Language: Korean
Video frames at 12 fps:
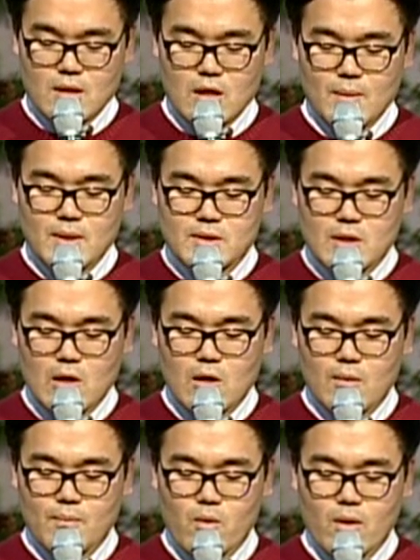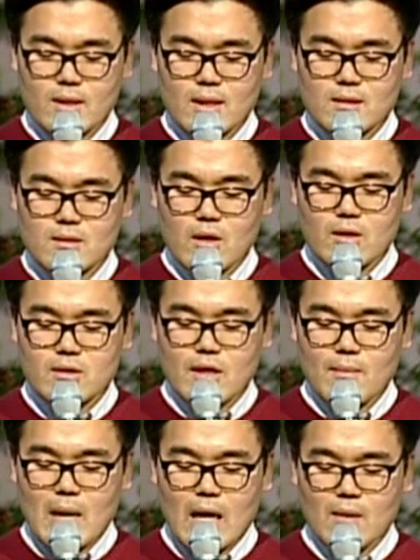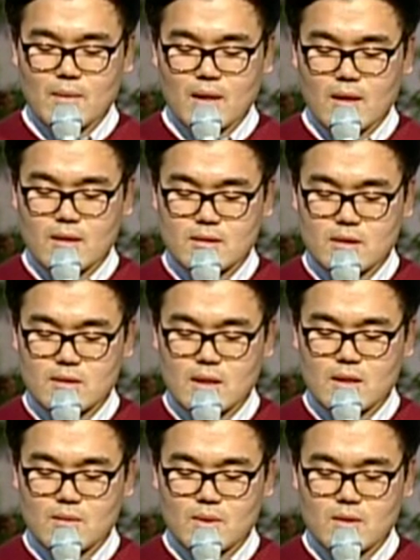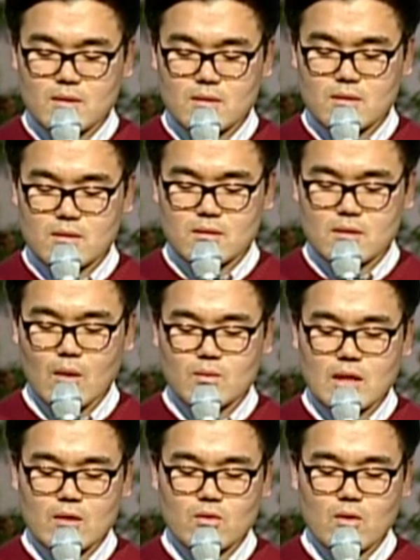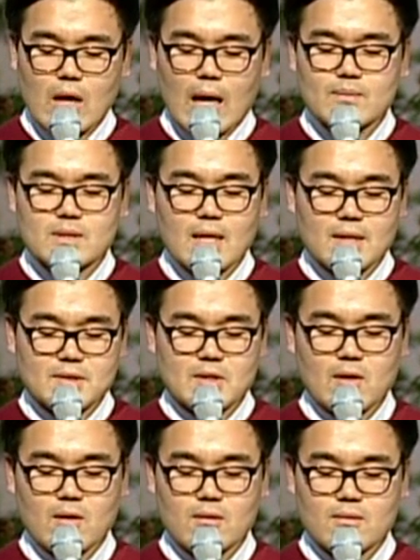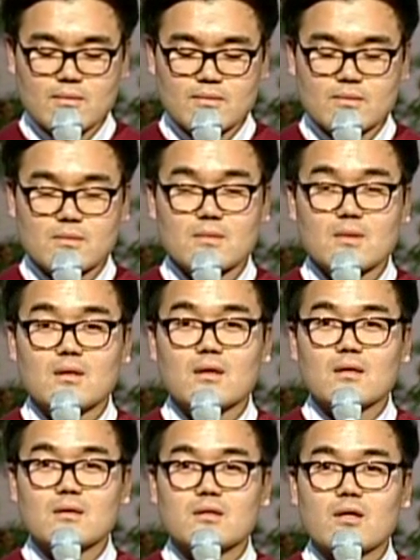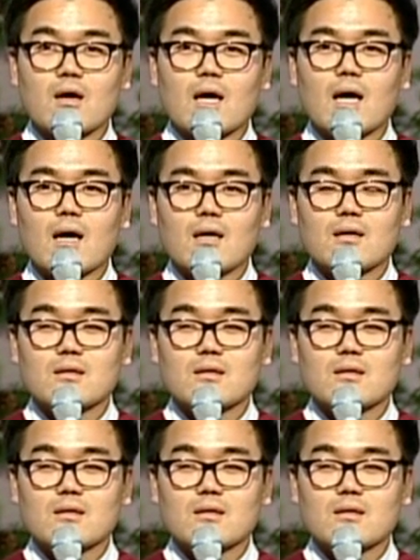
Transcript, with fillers: 그러면서 보게 되는 너희들의 마음이 선생님은 너무나도 감사했어. 은경아,